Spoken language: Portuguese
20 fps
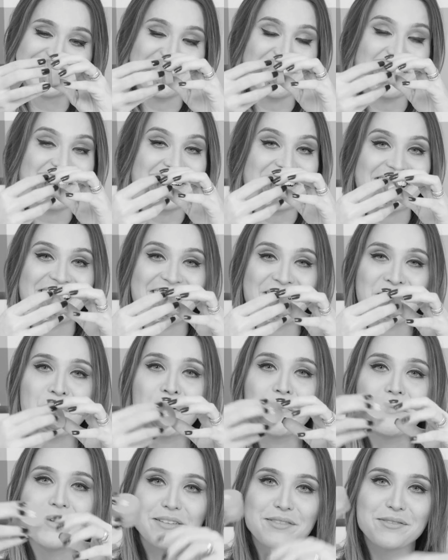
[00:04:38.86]
Ok, um
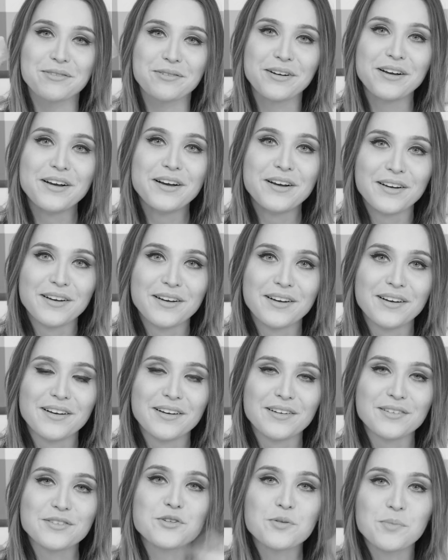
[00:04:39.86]
momento
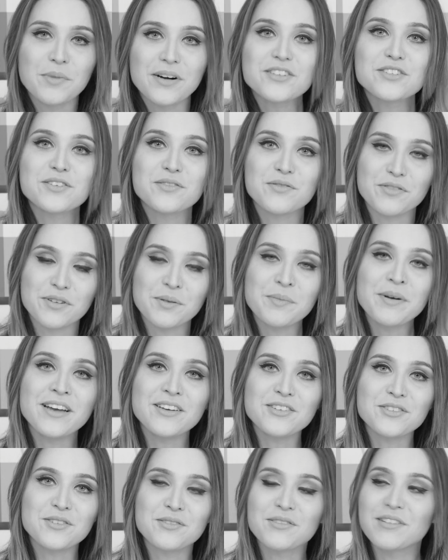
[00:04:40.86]
Too Much
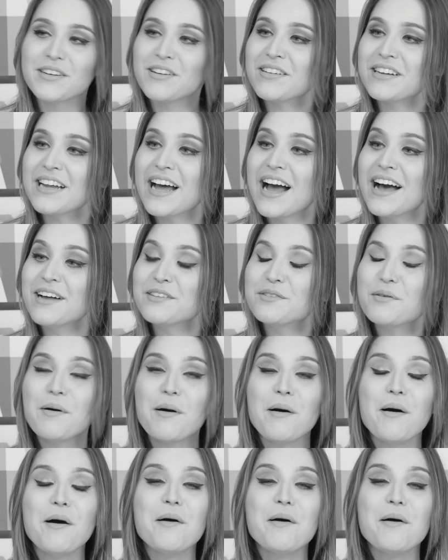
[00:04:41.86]
Information do Leonardo.